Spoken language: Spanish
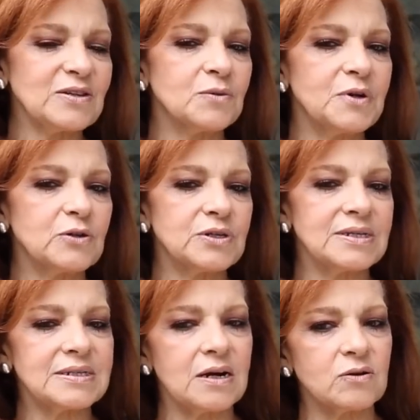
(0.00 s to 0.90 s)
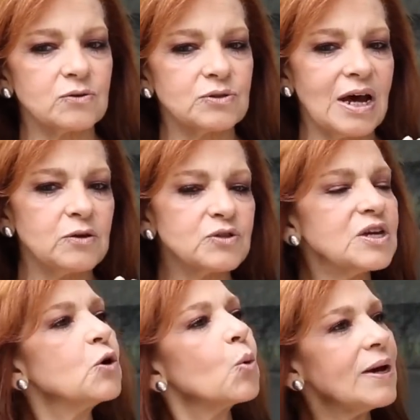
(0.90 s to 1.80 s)
más o menos entre los años
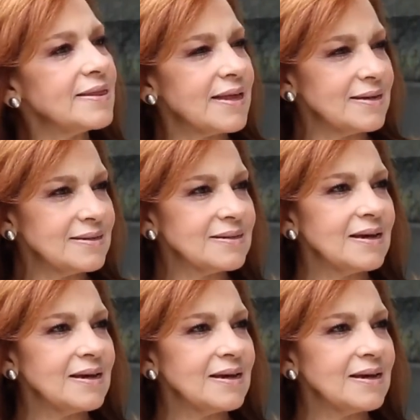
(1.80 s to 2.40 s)
50,